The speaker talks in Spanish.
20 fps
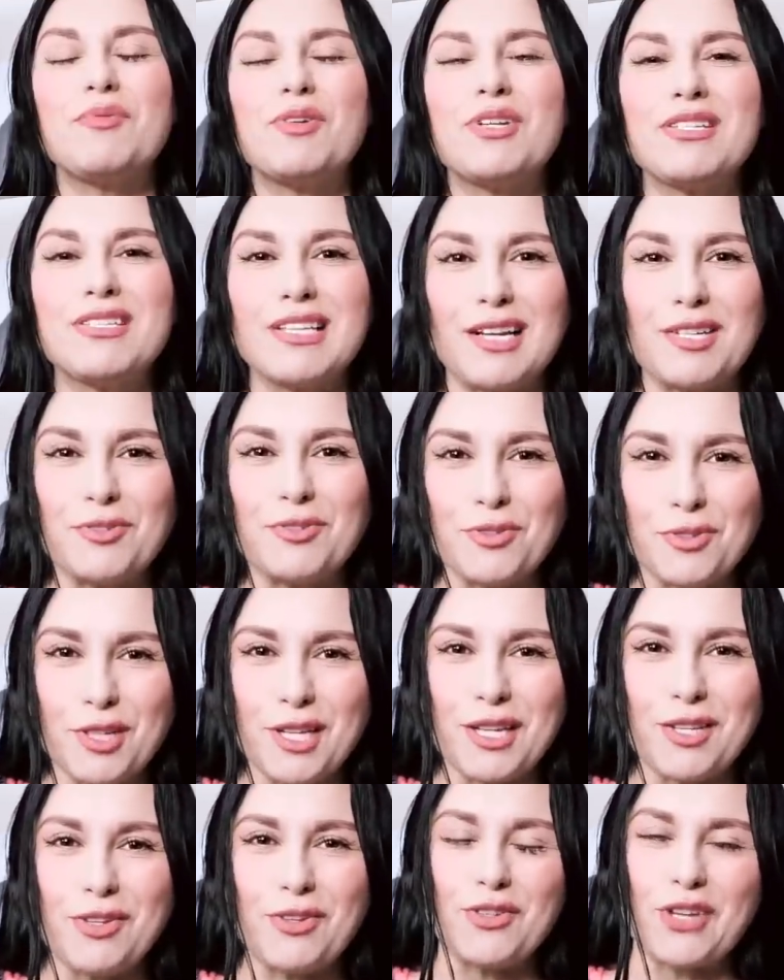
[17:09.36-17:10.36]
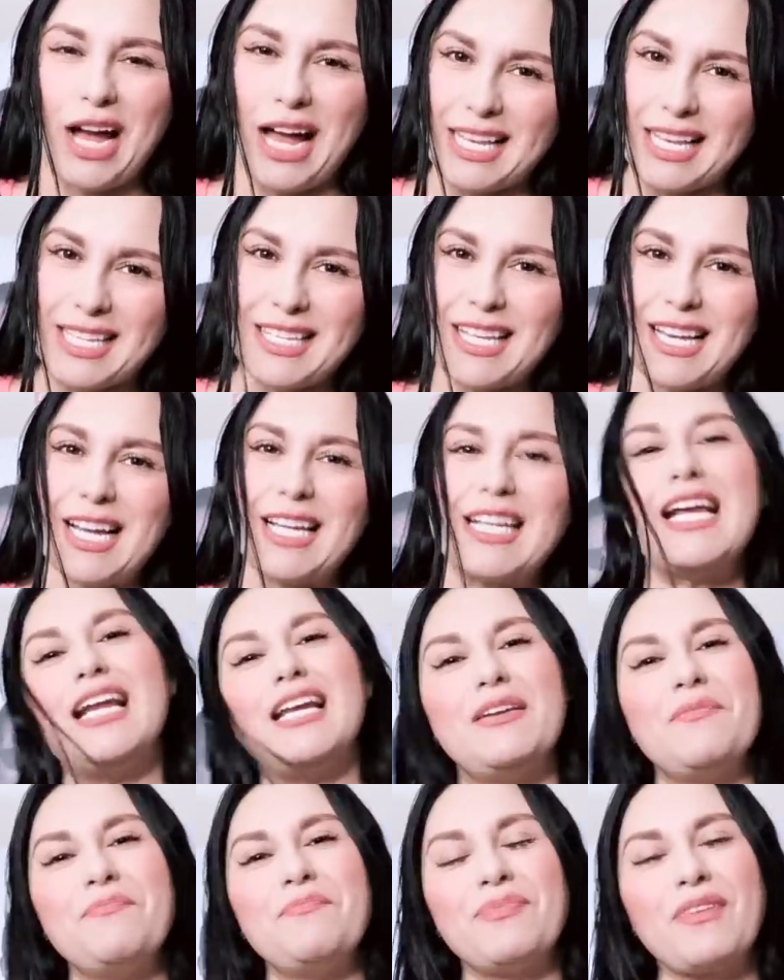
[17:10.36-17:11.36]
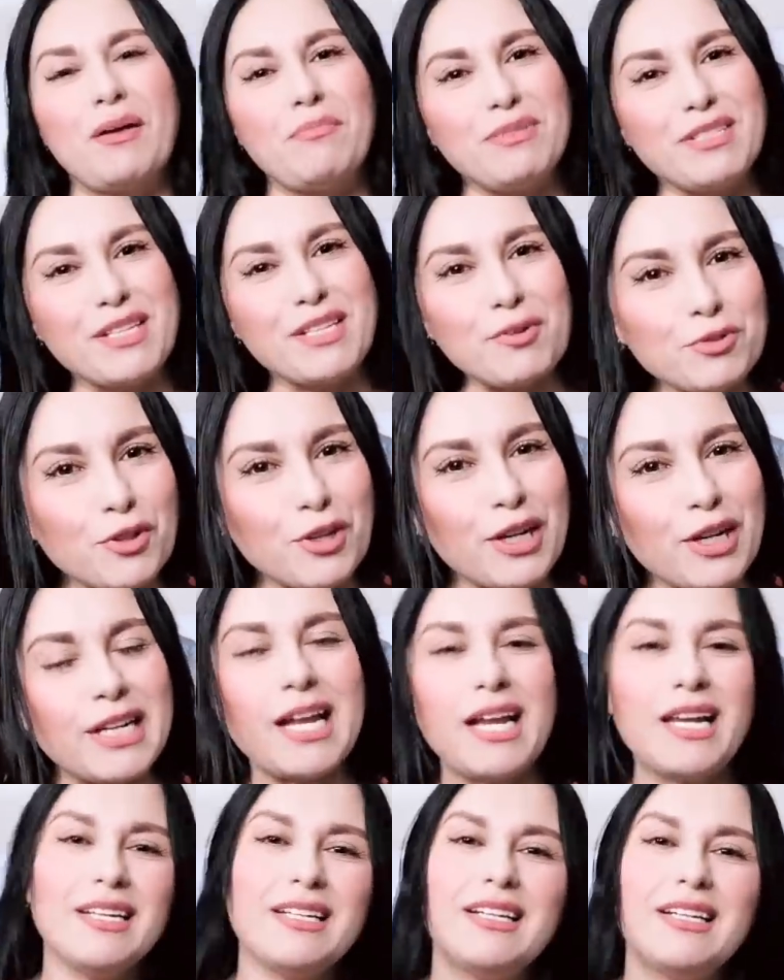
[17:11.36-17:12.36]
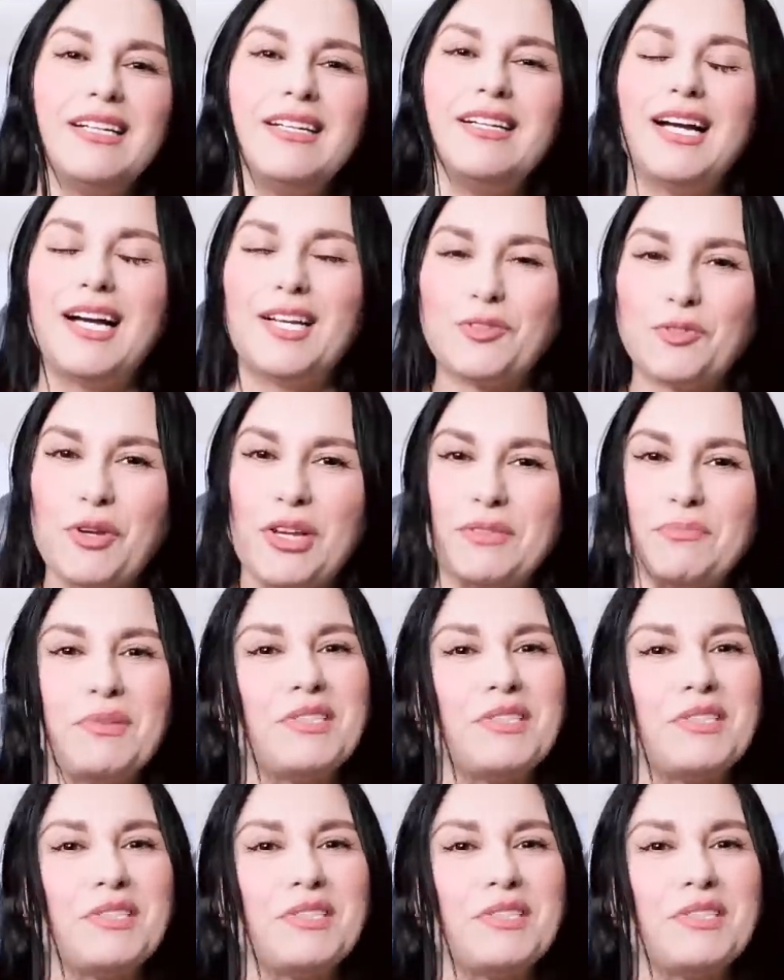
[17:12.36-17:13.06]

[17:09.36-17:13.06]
por estar suscritos a este canal, a mi segundo canal, a todas